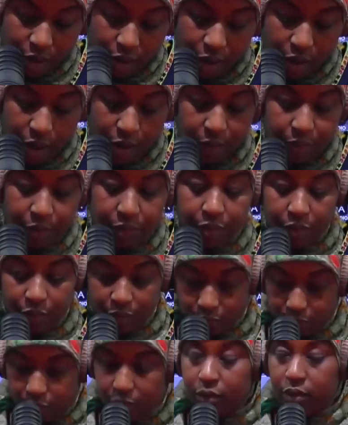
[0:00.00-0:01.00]
نعم
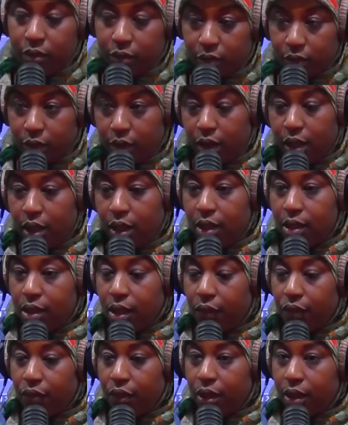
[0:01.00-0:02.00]
اها
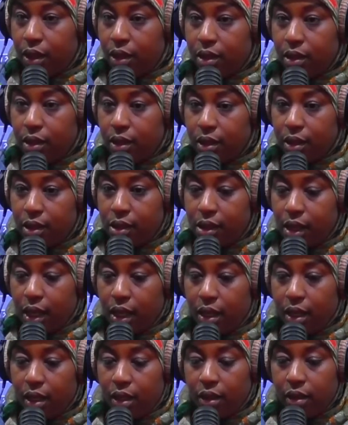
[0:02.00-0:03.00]
صافي كت
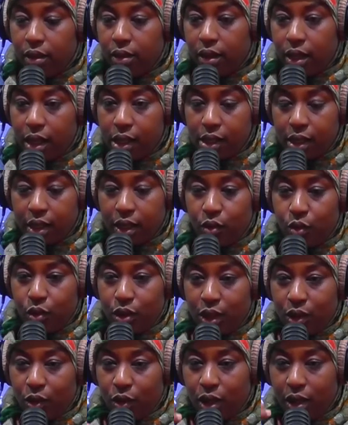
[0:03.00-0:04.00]
سهله اصلا
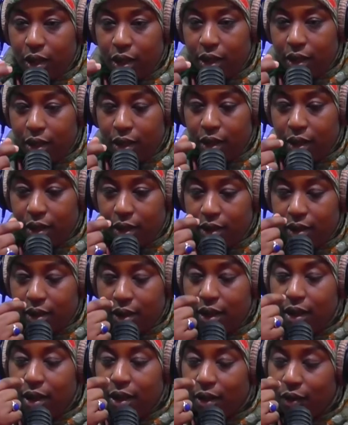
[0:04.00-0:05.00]
وتا دوك
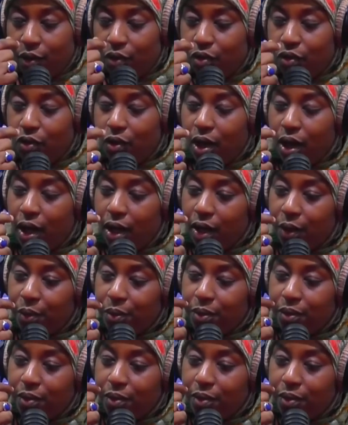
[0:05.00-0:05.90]
فوالا